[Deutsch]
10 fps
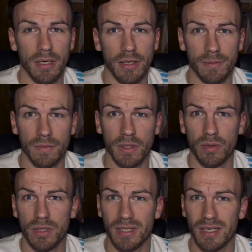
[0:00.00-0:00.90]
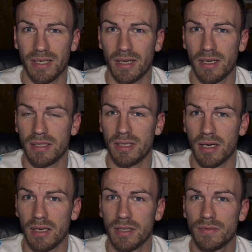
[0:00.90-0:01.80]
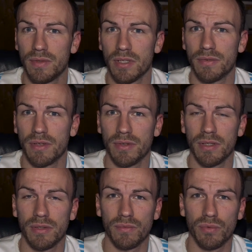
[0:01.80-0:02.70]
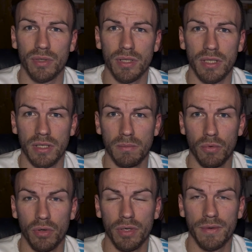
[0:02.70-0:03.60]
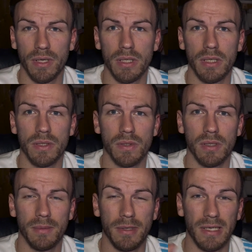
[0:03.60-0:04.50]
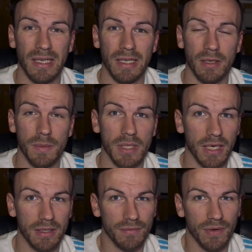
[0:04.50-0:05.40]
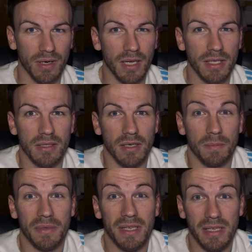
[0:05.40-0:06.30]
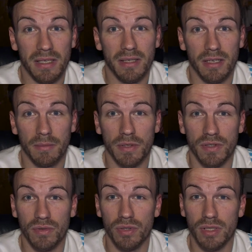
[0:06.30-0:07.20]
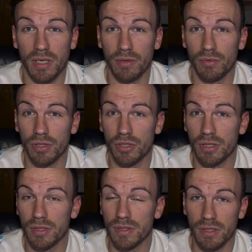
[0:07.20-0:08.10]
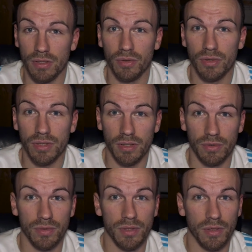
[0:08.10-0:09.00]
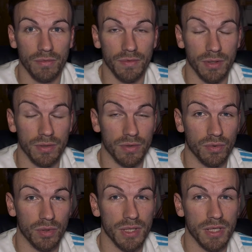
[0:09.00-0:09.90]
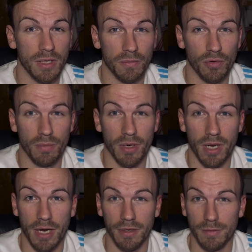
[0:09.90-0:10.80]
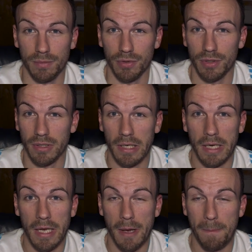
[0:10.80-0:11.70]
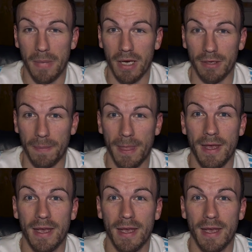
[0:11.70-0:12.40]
ähm, dadurch, dass kein Anti-Alias-Filter verwendet wurde, der Mori verhindern soll. Aber im direkten Vergleich habe ich da persönlich keinen Unterschied gesehen. Ihr könnt euch da natürlich auch, wenn ihr zurückskippt, nochmal ein eigenes Bild machen.